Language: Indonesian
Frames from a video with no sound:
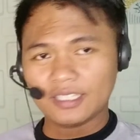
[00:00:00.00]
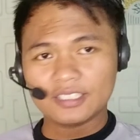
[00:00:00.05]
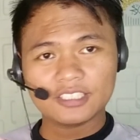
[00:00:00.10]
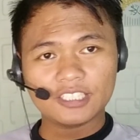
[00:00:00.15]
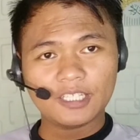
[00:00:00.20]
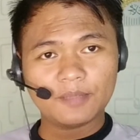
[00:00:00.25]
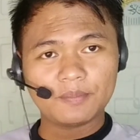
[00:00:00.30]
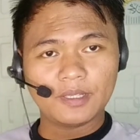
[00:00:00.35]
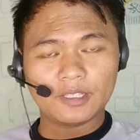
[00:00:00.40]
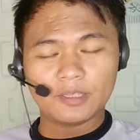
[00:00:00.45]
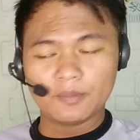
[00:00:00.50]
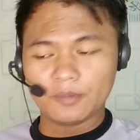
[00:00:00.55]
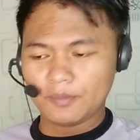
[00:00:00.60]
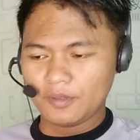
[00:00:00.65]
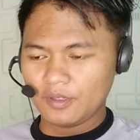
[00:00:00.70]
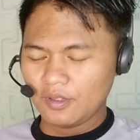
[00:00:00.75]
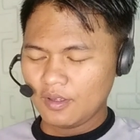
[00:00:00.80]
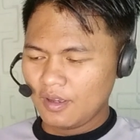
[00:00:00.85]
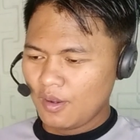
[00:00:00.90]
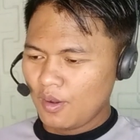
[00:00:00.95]
kita skip ya
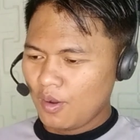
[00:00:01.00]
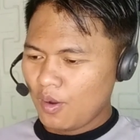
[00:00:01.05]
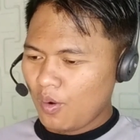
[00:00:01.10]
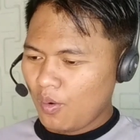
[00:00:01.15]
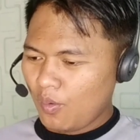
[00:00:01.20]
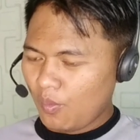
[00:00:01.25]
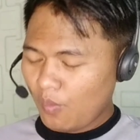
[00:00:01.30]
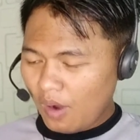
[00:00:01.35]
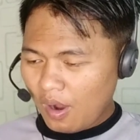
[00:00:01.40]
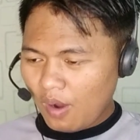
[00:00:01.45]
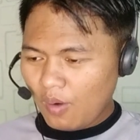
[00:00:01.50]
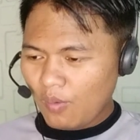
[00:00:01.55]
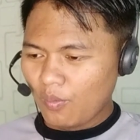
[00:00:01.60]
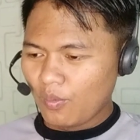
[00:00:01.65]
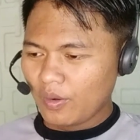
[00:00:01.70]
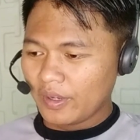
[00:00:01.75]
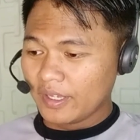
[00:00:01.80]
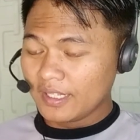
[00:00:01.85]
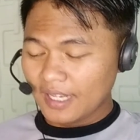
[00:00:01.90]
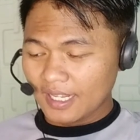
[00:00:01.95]
teman-teman.
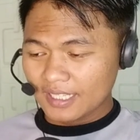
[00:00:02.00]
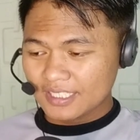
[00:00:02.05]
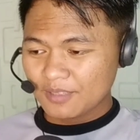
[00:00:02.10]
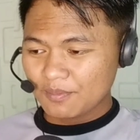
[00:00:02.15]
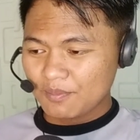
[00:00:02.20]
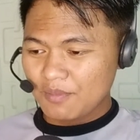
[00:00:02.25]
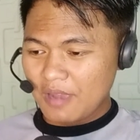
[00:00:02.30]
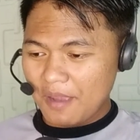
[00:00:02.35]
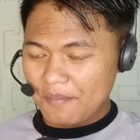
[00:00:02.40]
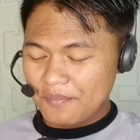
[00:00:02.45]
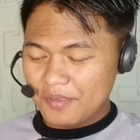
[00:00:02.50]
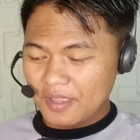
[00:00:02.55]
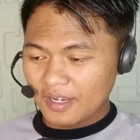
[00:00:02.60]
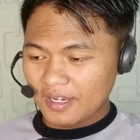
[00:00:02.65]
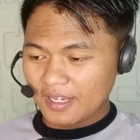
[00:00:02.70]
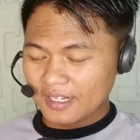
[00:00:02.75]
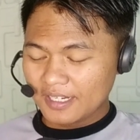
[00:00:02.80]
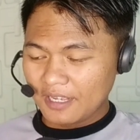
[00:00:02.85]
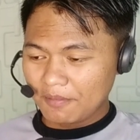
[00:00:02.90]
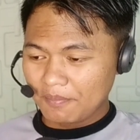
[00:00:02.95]
Wow, inilah
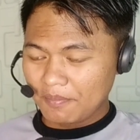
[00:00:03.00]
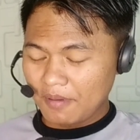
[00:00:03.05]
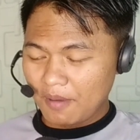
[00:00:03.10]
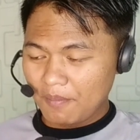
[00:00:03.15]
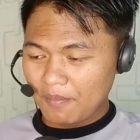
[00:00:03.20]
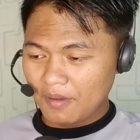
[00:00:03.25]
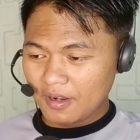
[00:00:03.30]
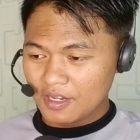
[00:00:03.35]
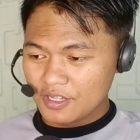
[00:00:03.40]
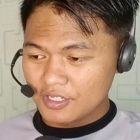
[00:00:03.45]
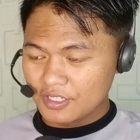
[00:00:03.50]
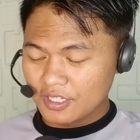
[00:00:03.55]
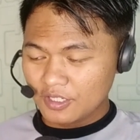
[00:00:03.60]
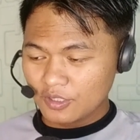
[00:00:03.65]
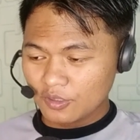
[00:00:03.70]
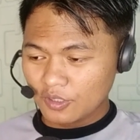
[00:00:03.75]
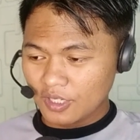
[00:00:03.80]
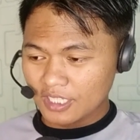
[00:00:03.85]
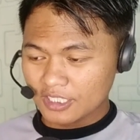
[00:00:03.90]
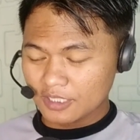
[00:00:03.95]
sebabnya kenapa Malaysia
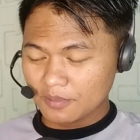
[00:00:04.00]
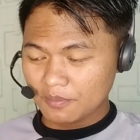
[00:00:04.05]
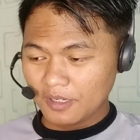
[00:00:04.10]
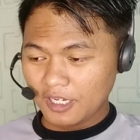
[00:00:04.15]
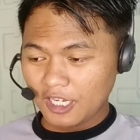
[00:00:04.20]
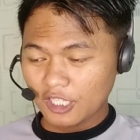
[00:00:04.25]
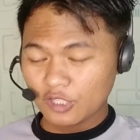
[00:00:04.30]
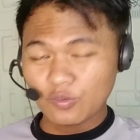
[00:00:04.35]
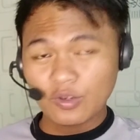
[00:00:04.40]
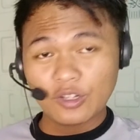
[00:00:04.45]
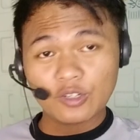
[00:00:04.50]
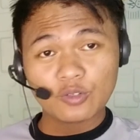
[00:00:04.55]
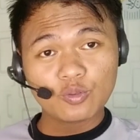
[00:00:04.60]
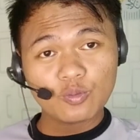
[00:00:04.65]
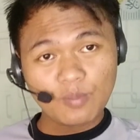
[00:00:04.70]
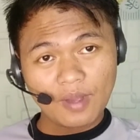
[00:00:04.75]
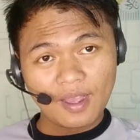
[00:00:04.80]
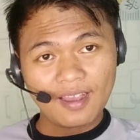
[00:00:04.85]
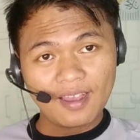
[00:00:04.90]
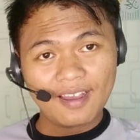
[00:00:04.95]
ditolak sebagai tuan
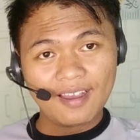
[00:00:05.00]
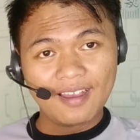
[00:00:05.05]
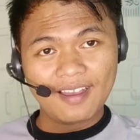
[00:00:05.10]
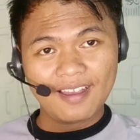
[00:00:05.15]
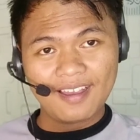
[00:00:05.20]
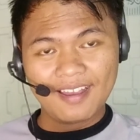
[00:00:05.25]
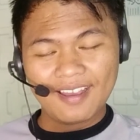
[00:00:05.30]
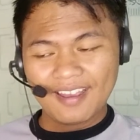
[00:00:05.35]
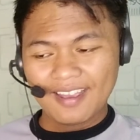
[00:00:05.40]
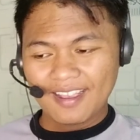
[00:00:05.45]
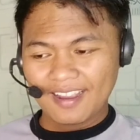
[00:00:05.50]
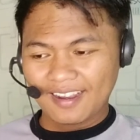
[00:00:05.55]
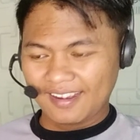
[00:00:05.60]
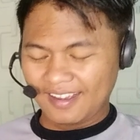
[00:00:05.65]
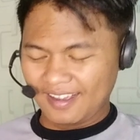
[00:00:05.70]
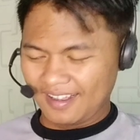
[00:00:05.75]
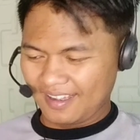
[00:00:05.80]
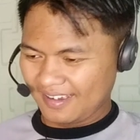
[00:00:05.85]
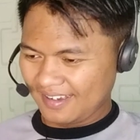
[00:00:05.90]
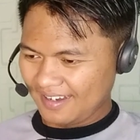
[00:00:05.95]
rumah.
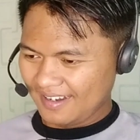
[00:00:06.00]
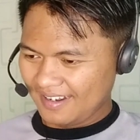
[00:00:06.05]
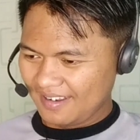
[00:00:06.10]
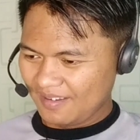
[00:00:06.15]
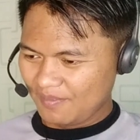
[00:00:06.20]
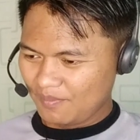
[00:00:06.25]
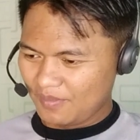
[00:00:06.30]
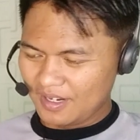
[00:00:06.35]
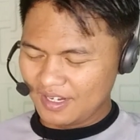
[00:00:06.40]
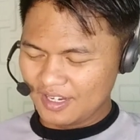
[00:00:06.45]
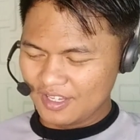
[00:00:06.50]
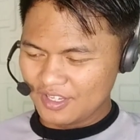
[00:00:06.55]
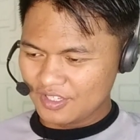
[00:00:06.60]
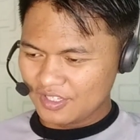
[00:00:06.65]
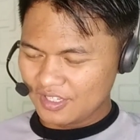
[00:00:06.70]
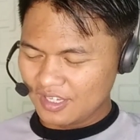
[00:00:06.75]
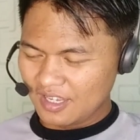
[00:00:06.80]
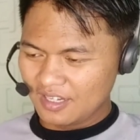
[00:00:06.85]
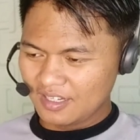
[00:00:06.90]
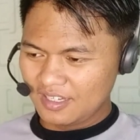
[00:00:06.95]
Karena
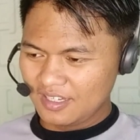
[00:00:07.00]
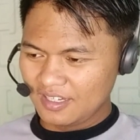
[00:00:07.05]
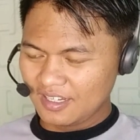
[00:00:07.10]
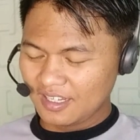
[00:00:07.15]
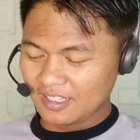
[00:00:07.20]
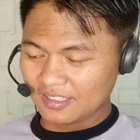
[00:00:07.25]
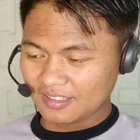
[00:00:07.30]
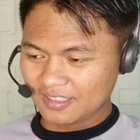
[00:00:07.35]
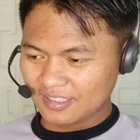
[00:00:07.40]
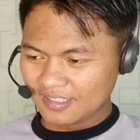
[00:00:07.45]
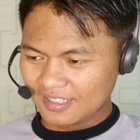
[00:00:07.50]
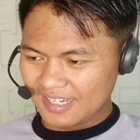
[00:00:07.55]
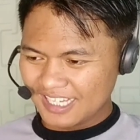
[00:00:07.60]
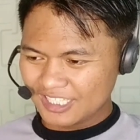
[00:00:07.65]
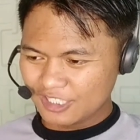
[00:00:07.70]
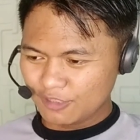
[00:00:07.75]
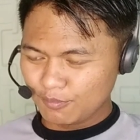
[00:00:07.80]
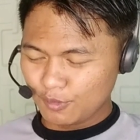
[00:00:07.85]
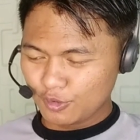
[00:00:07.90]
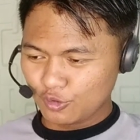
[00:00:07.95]
Malaysia dengan
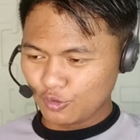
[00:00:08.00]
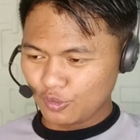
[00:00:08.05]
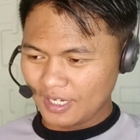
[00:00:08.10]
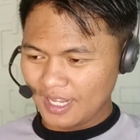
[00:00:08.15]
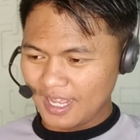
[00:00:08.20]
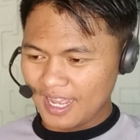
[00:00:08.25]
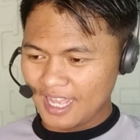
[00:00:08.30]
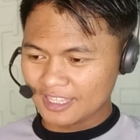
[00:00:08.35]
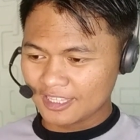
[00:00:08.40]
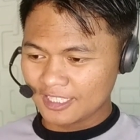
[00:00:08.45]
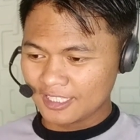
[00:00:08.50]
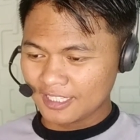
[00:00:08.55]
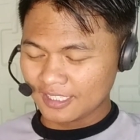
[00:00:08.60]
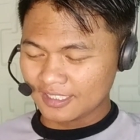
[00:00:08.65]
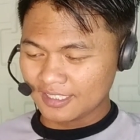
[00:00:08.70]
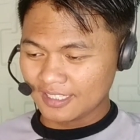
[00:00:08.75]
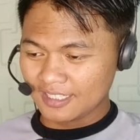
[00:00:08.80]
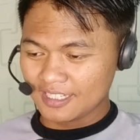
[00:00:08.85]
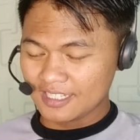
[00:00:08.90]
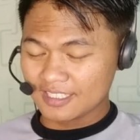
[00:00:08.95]
tegas menolak
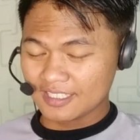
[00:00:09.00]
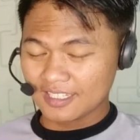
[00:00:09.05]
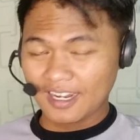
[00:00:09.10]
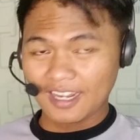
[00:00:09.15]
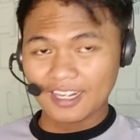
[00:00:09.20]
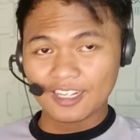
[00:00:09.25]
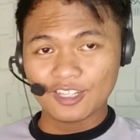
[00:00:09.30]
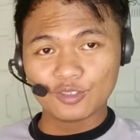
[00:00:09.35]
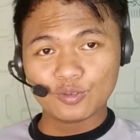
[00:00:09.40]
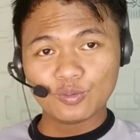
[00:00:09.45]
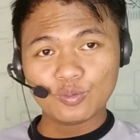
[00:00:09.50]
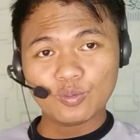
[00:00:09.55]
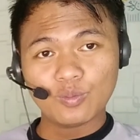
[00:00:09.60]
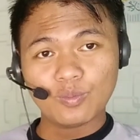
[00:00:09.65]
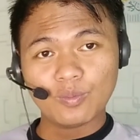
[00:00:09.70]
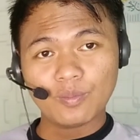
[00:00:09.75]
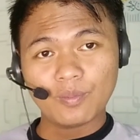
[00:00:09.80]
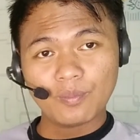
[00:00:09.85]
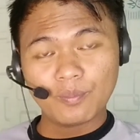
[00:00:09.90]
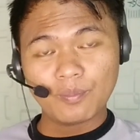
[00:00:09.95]
atlet-atlet Israel
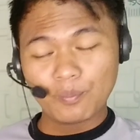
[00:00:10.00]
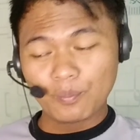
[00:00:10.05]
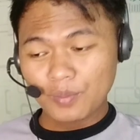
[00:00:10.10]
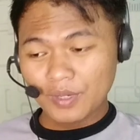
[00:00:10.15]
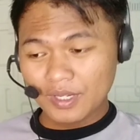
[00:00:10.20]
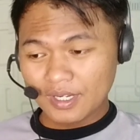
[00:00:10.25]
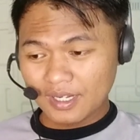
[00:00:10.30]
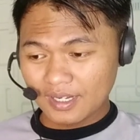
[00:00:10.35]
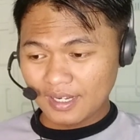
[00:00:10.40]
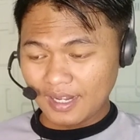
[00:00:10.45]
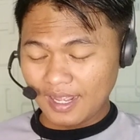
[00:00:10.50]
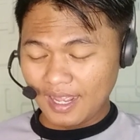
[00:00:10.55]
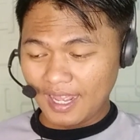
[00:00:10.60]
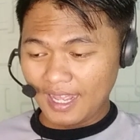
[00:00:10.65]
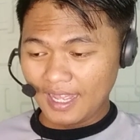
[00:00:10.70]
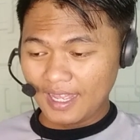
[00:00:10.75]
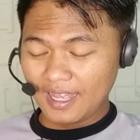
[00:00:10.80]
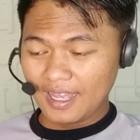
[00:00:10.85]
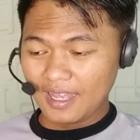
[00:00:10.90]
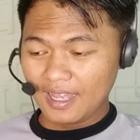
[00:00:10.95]
itu ber,
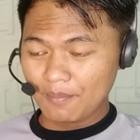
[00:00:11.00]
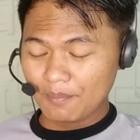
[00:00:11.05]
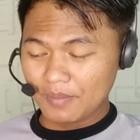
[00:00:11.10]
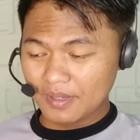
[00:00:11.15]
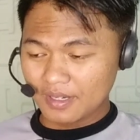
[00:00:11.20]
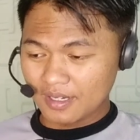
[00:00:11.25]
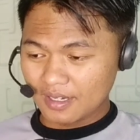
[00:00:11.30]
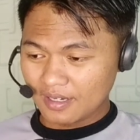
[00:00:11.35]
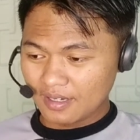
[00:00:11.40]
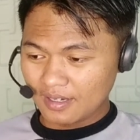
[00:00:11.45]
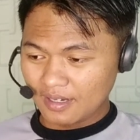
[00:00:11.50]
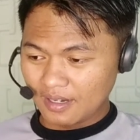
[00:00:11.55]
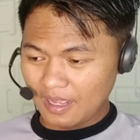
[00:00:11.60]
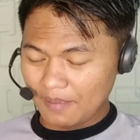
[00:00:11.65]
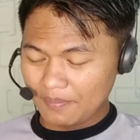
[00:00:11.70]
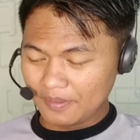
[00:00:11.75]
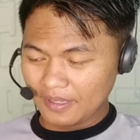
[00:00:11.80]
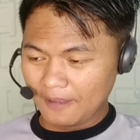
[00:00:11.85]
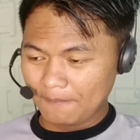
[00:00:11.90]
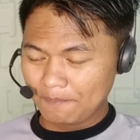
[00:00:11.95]
ber
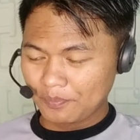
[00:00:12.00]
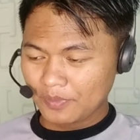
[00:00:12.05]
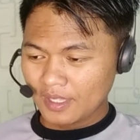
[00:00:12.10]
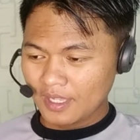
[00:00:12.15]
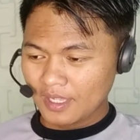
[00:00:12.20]
apa ya